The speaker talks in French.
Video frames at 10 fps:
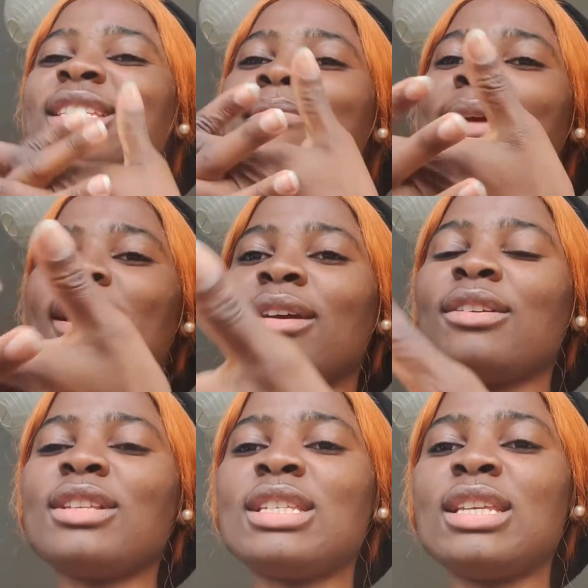qui dit
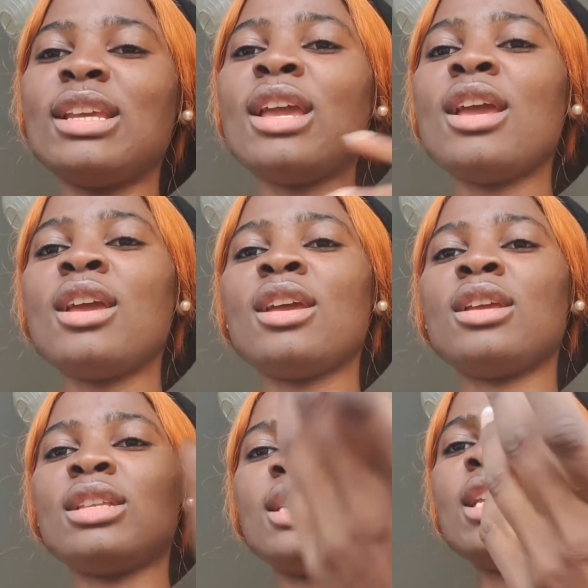mercredi
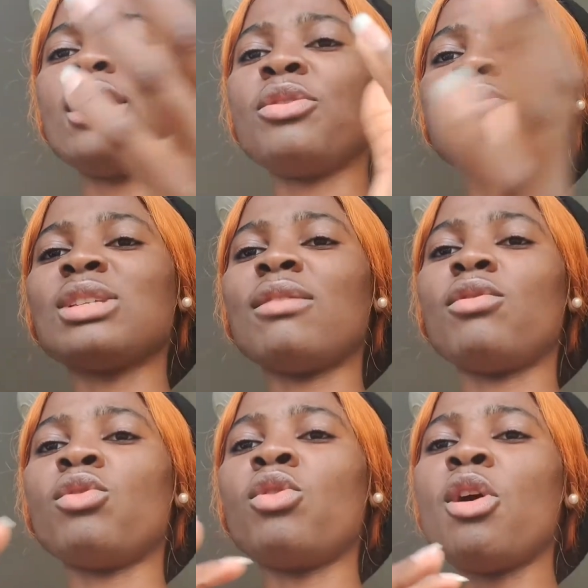dit que nous
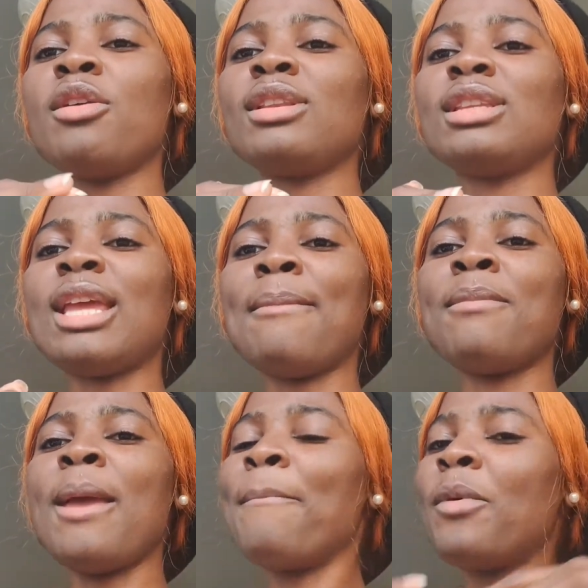avons un
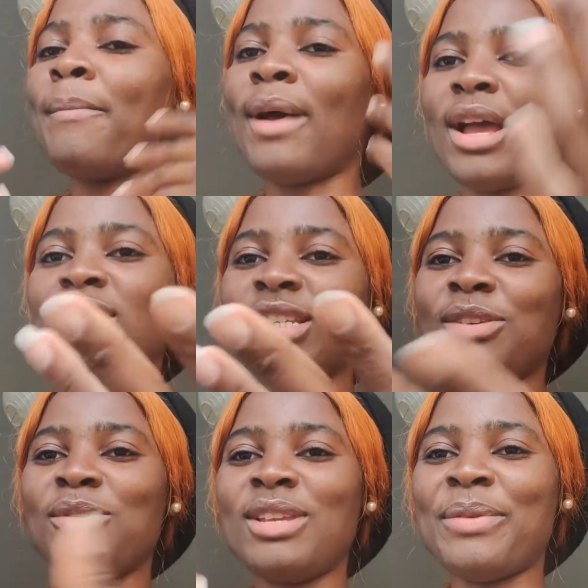thème un peu
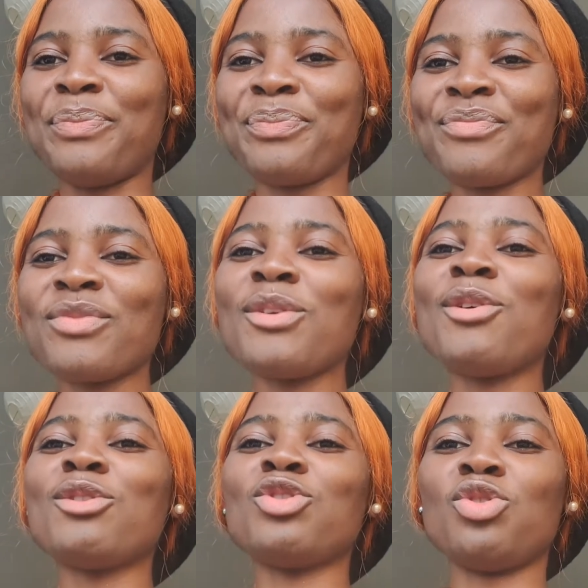particulier.
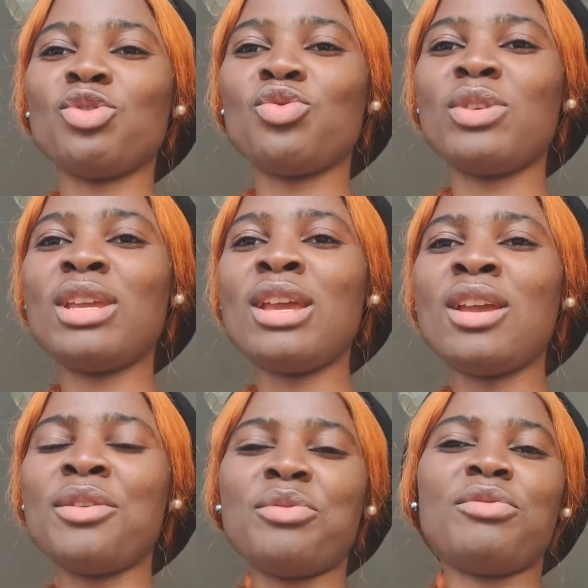Aujourd'hui,
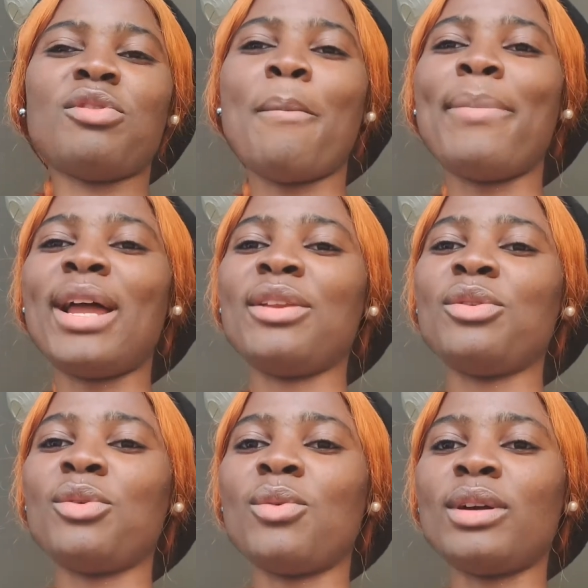nous voulons parler
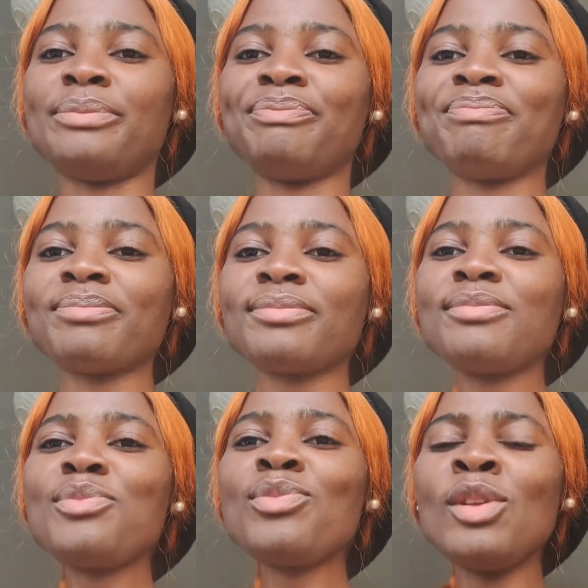de quoi
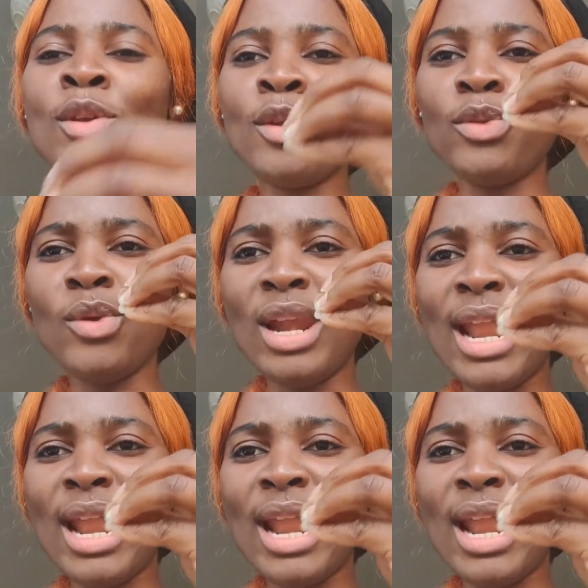De